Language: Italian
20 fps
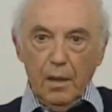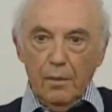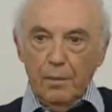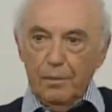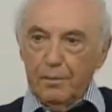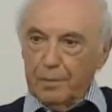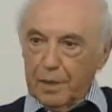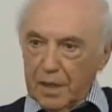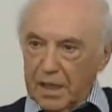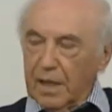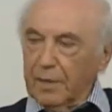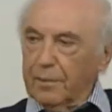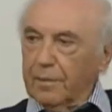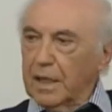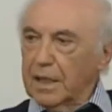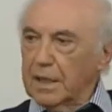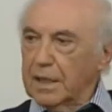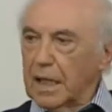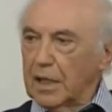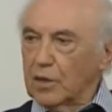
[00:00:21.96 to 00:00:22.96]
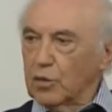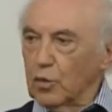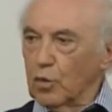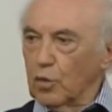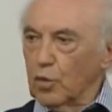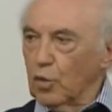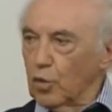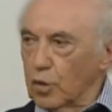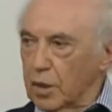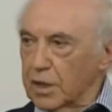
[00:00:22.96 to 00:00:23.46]
perché mi ha dato
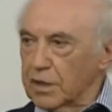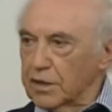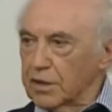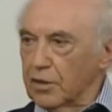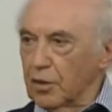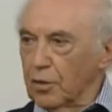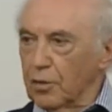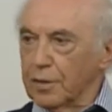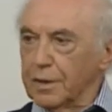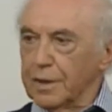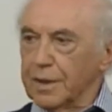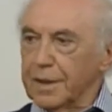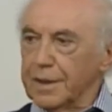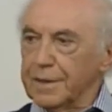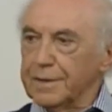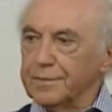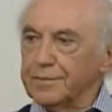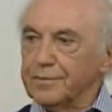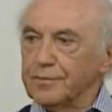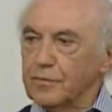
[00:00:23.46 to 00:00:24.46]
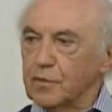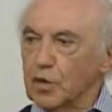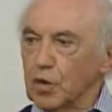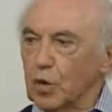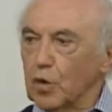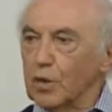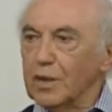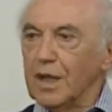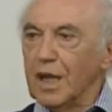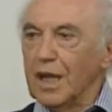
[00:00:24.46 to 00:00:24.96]
l'occasione
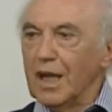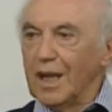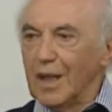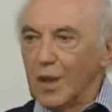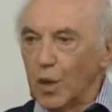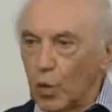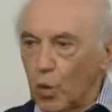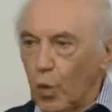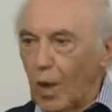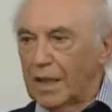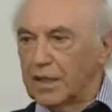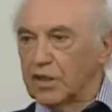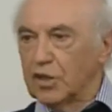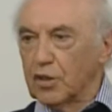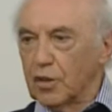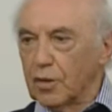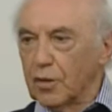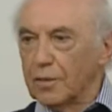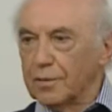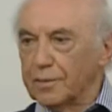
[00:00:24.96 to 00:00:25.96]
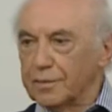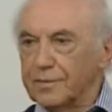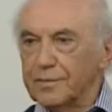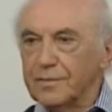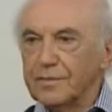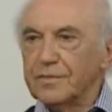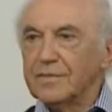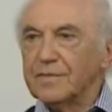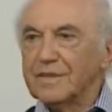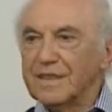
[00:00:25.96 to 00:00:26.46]
con il linguaggio
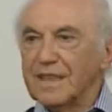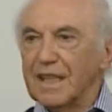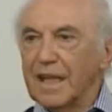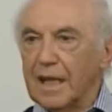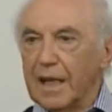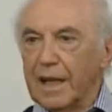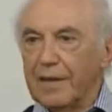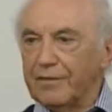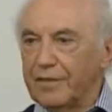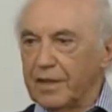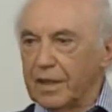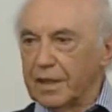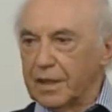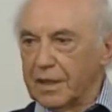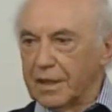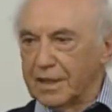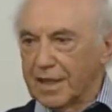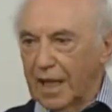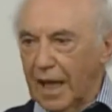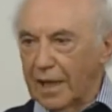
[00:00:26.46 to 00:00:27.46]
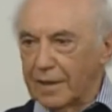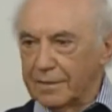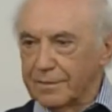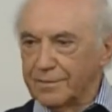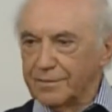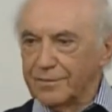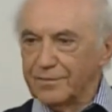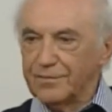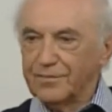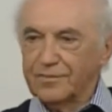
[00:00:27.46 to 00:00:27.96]
della verità
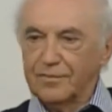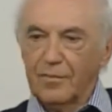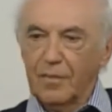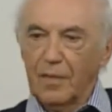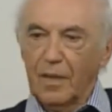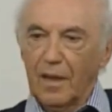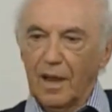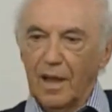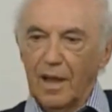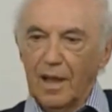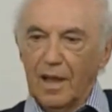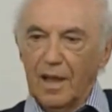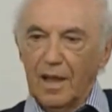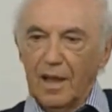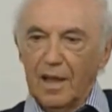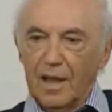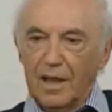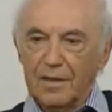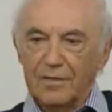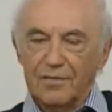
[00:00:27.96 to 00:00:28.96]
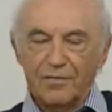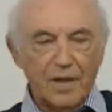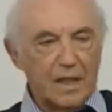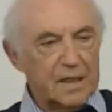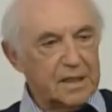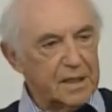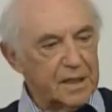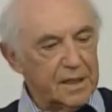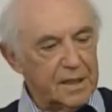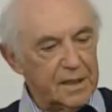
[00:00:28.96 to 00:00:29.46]

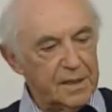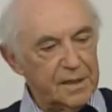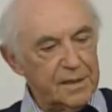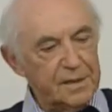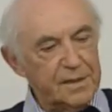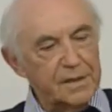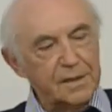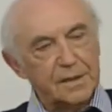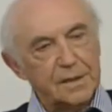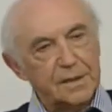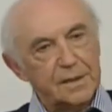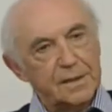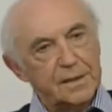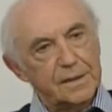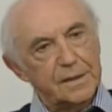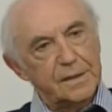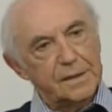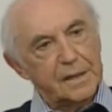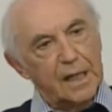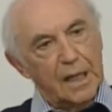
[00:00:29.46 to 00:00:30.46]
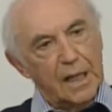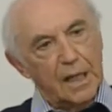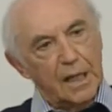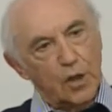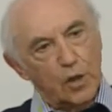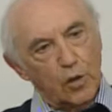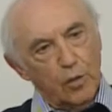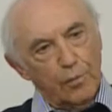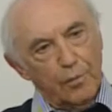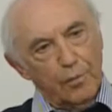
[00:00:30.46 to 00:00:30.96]
Infatti
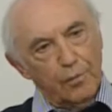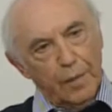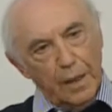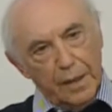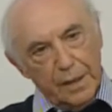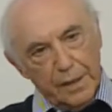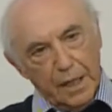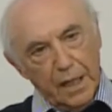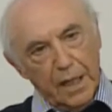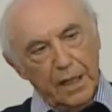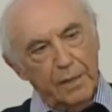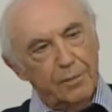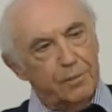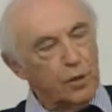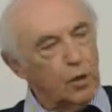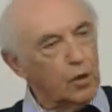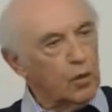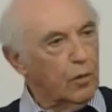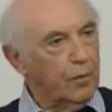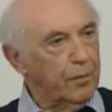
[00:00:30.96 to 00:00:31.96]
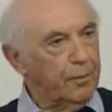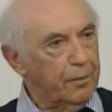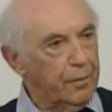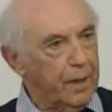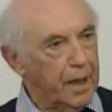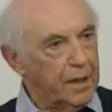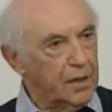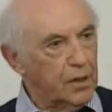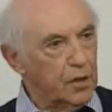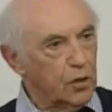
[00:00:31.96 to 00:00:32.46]
nel, nel, libero
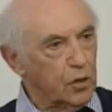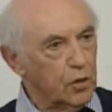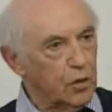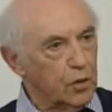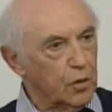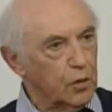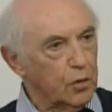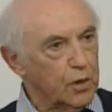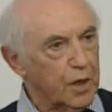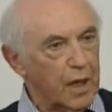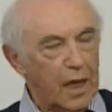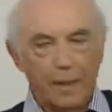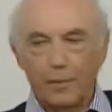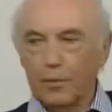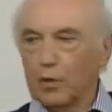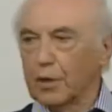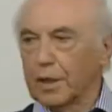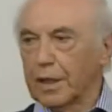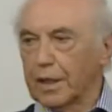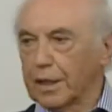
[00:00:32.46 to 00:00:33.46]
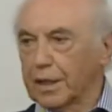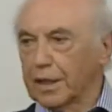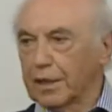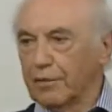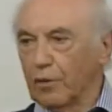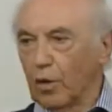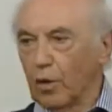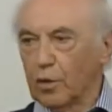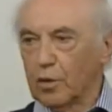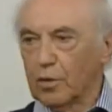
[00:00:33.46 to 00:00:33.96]
compendio io chiamo che è
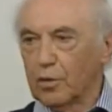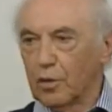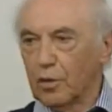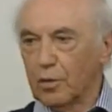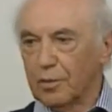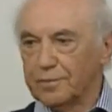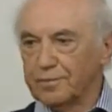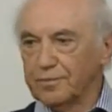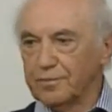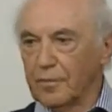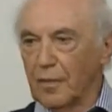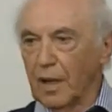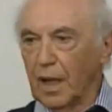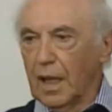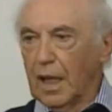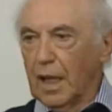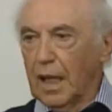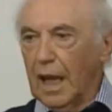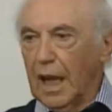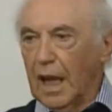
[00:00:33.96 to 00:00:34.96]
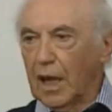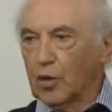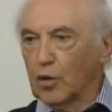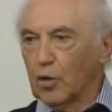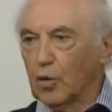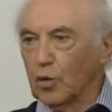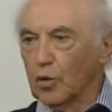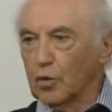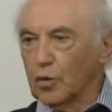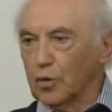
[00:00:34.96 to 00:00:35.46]
rivolto a
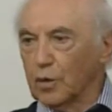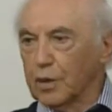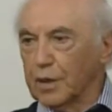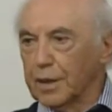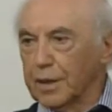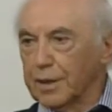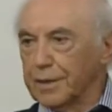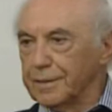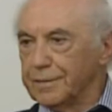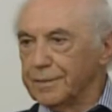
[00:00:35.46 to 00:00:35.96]
coloro che